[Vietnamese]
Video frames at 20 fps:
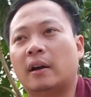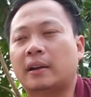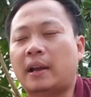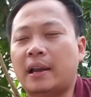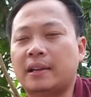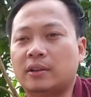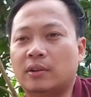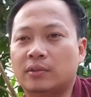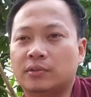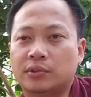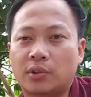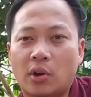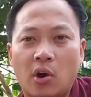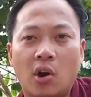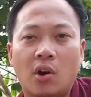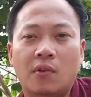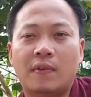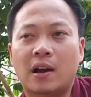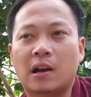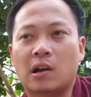cành nó
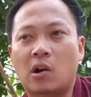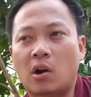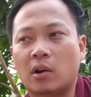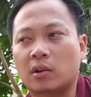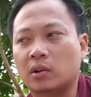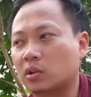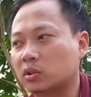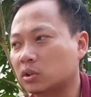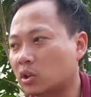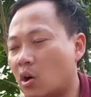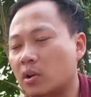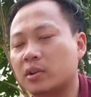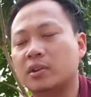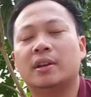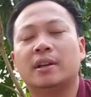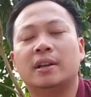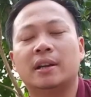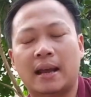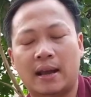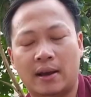to và ngọn nó to
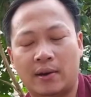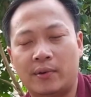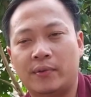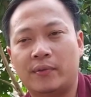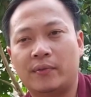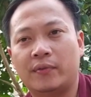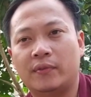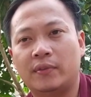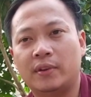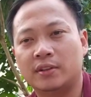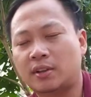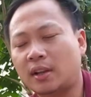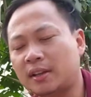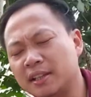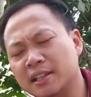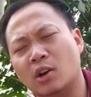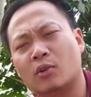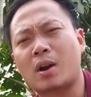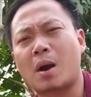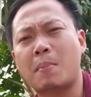như thế nào thì
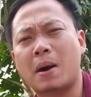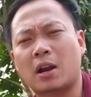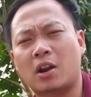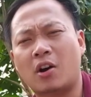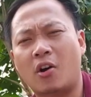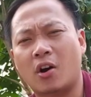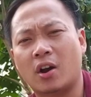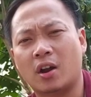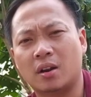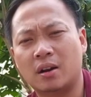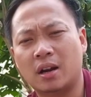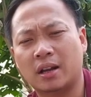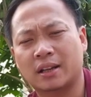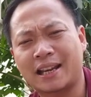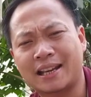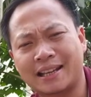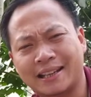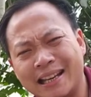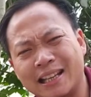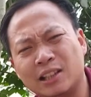rất nhiều các bạn hỏi là
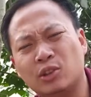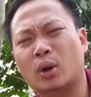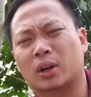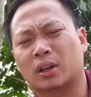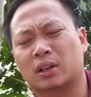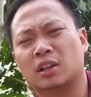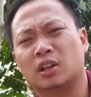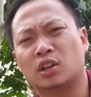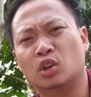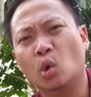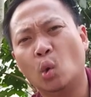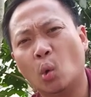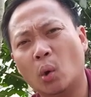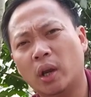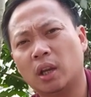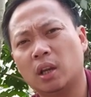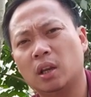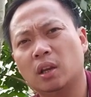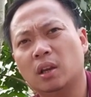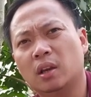cái kỹ thuật để
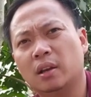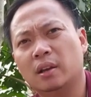nuôi